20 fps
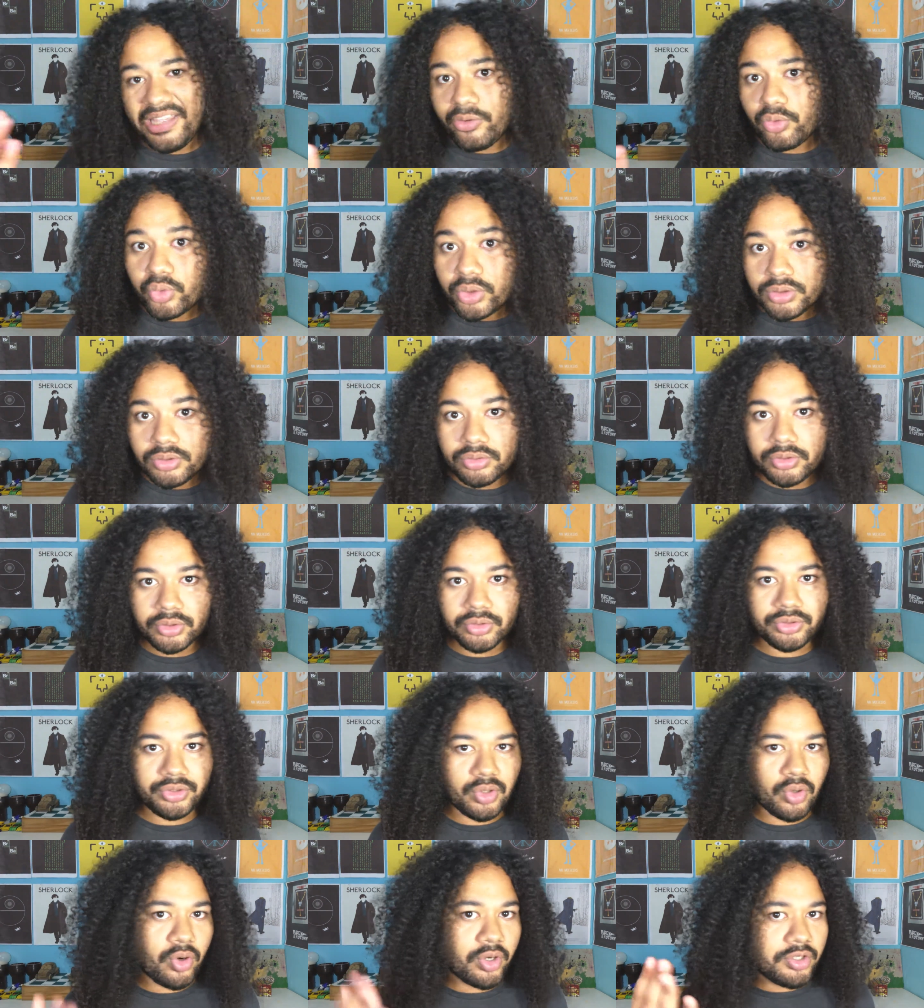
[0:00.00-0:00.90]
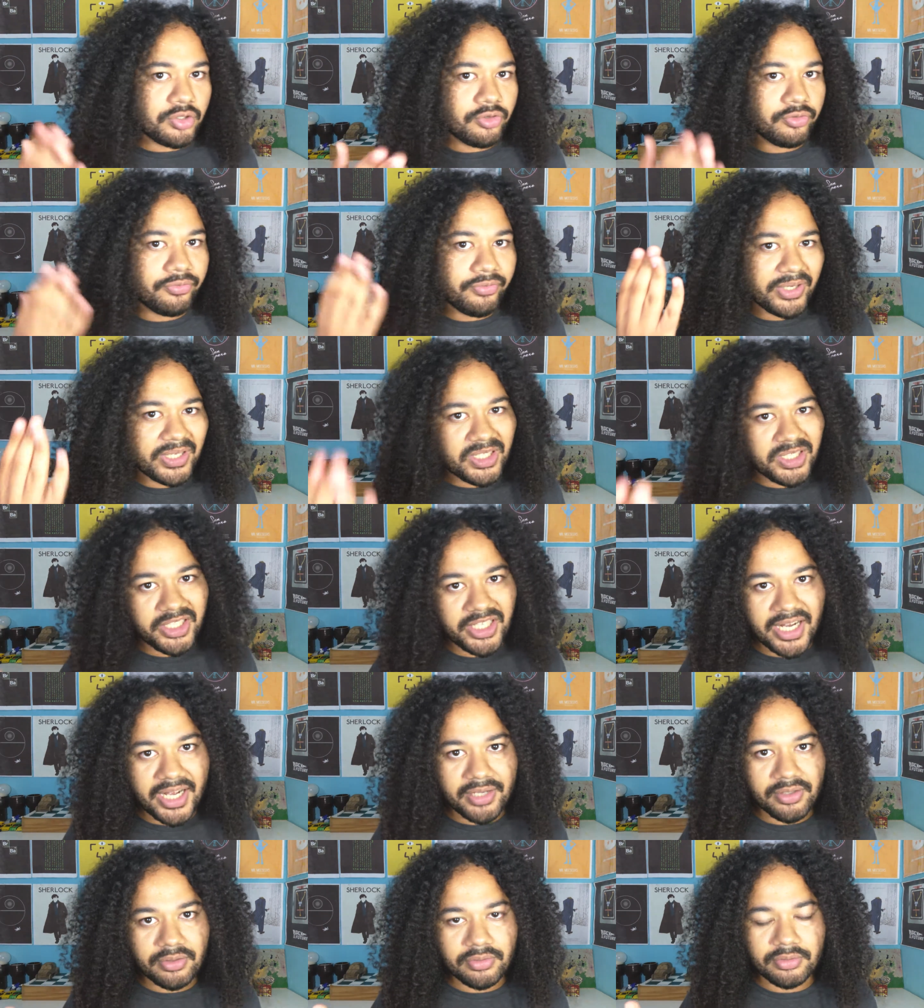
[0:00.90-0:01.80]
enquanto que os de código
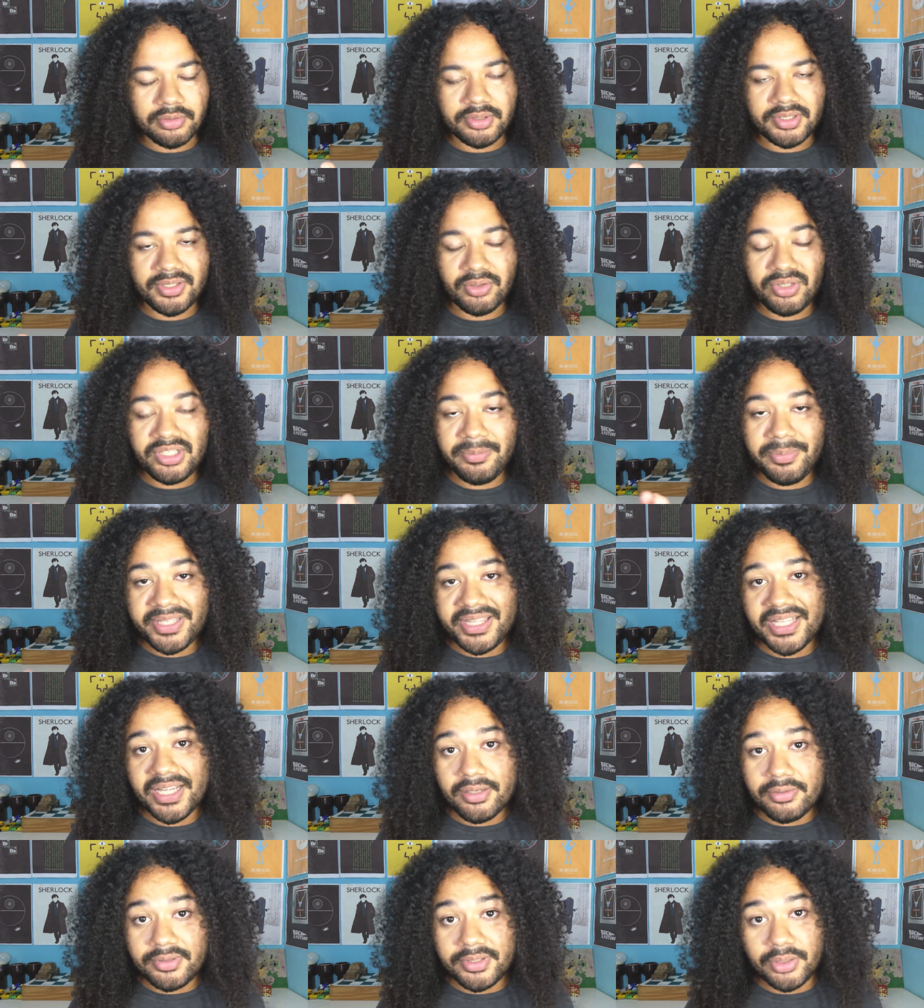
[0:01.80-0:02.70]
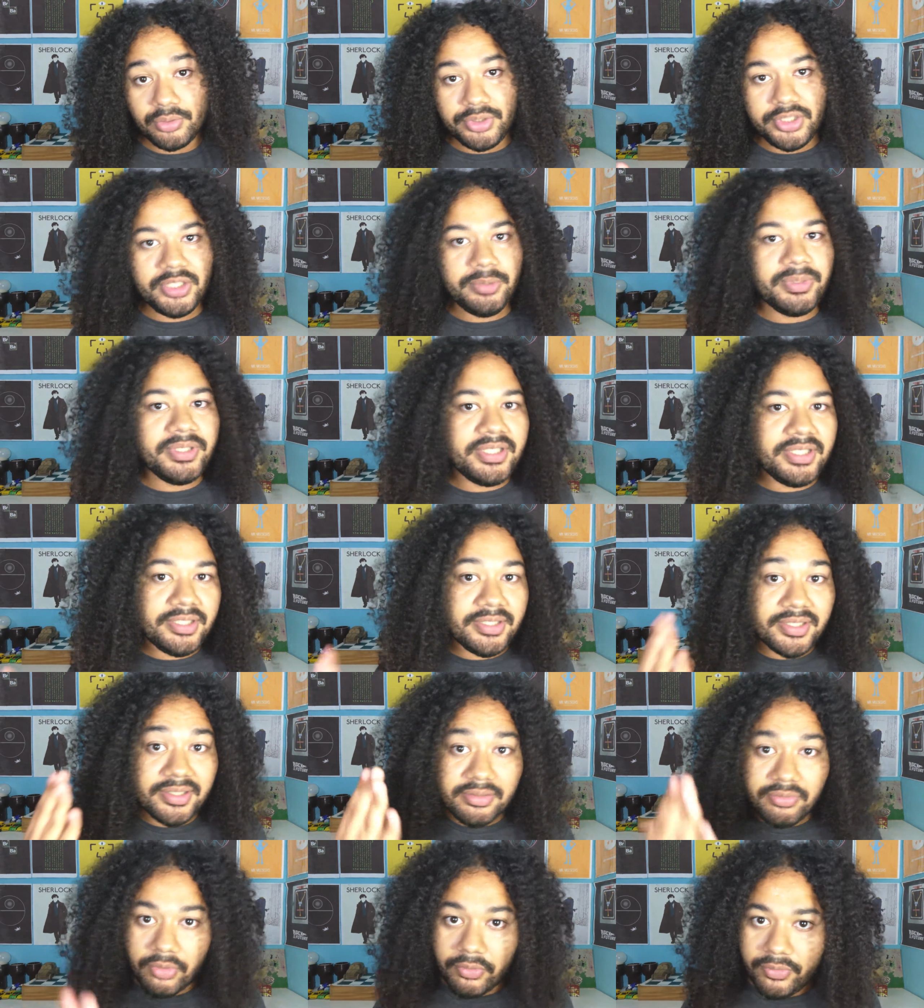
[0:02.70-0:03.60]
fechado são limitados ao time de
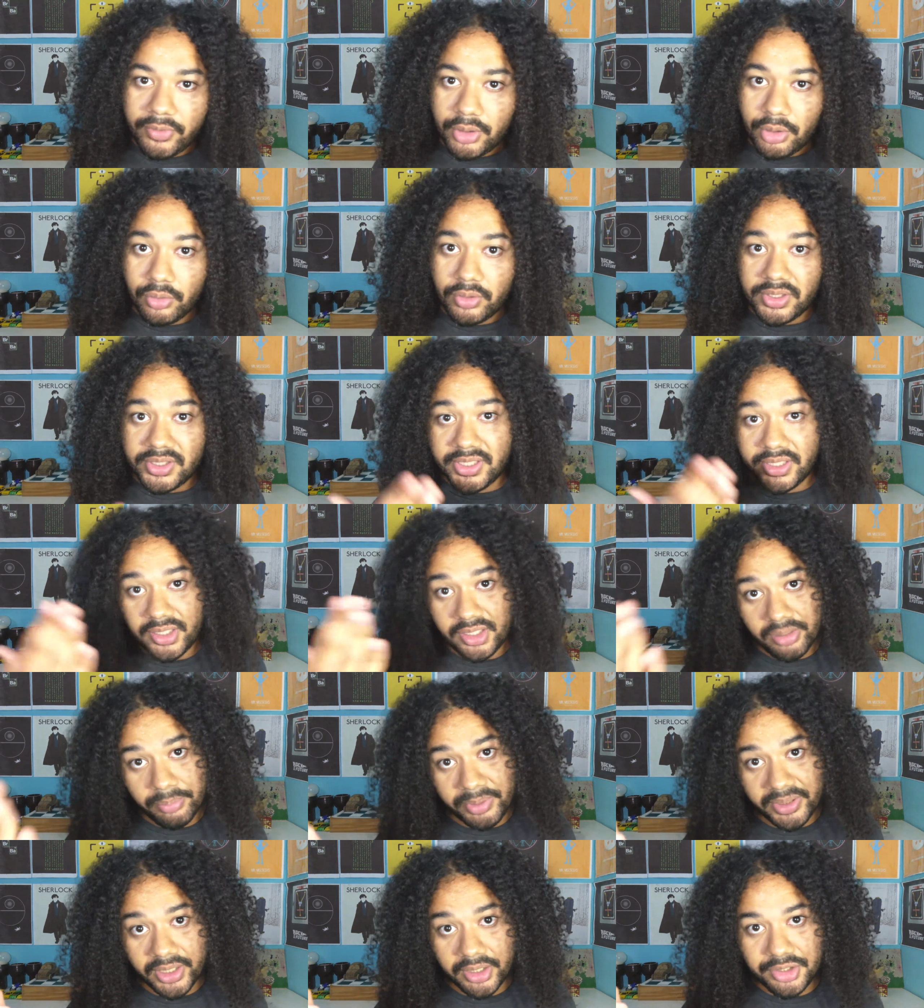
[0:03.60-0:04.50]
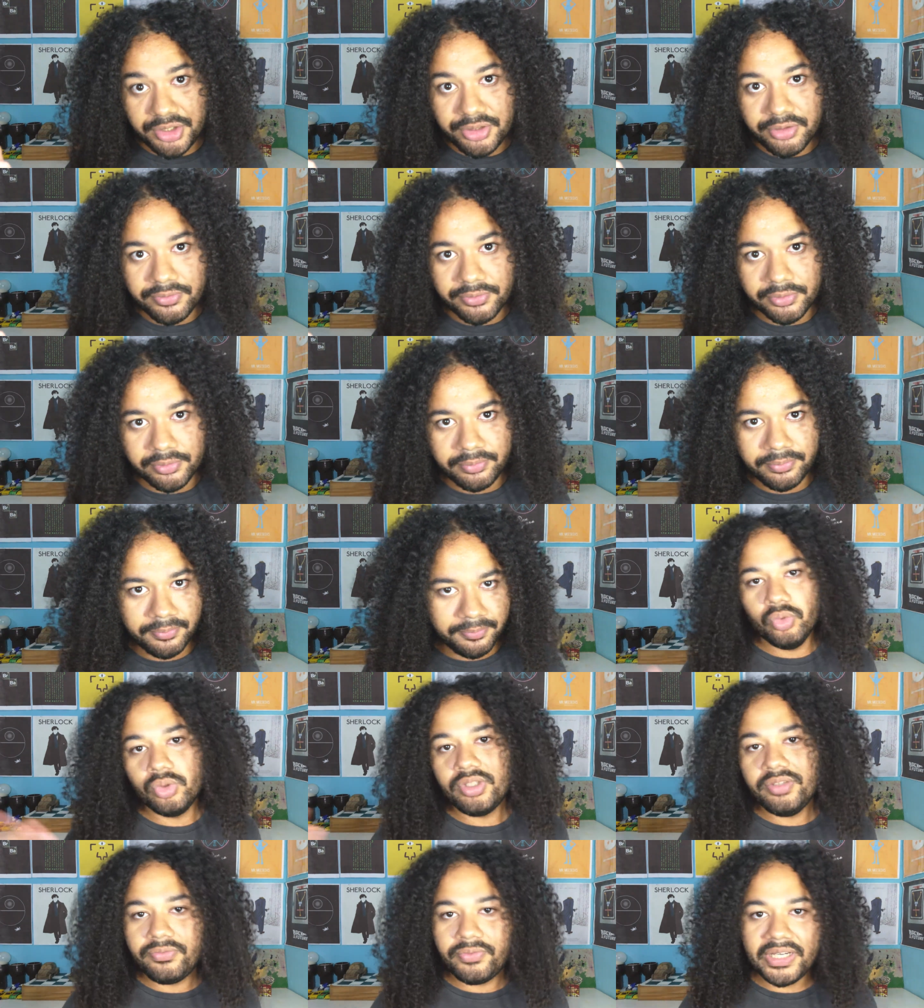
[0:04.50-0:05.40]
desenvolvedores daquele aplicativo,
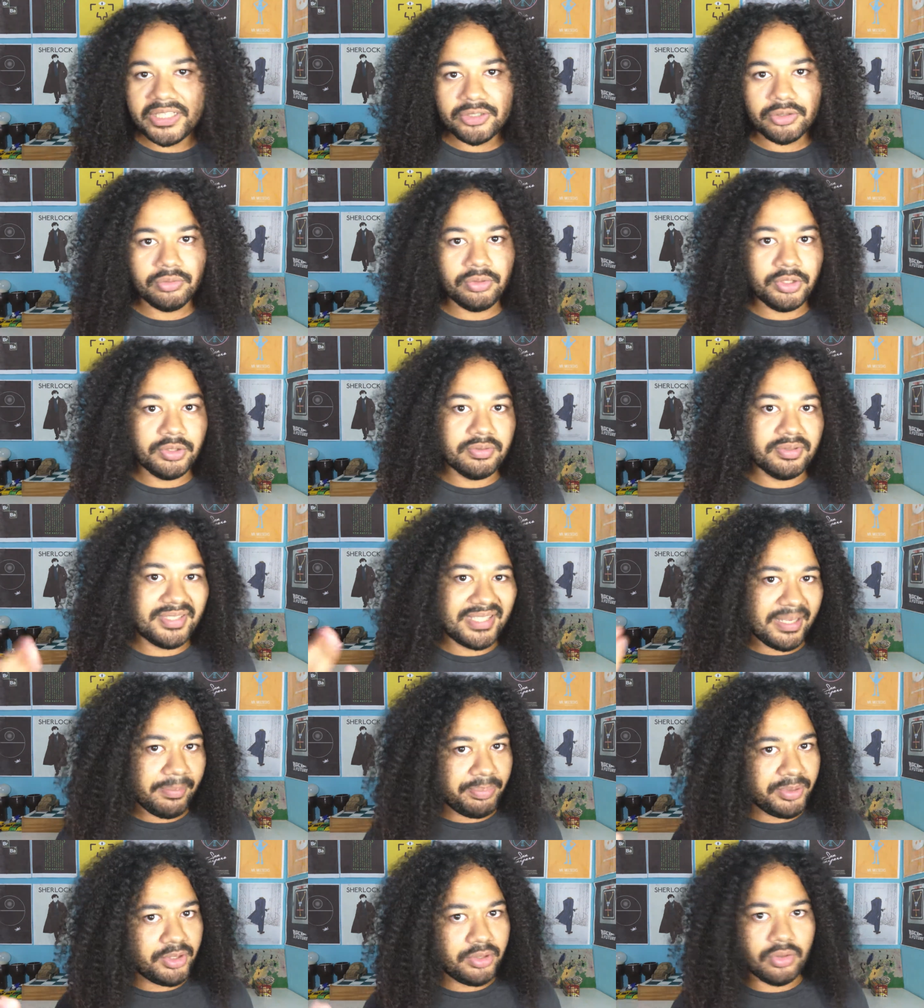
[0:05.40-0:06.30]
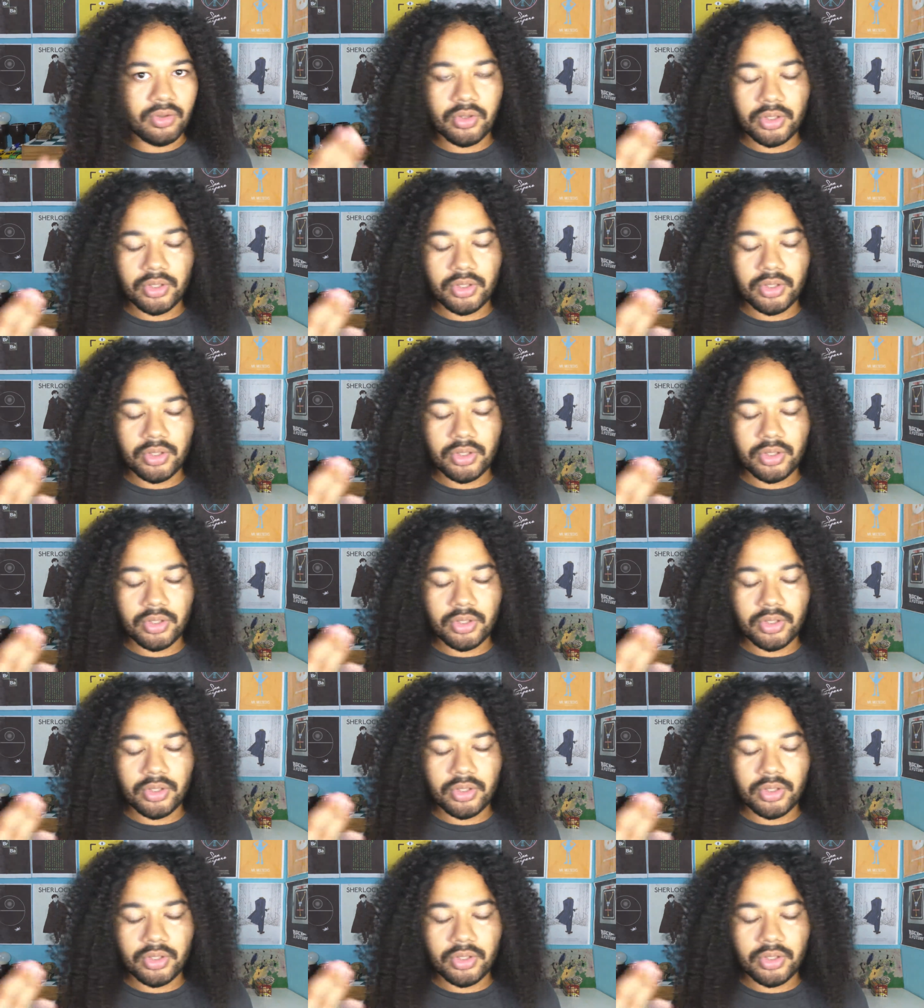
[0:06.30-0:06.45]
o que faz com que os apps de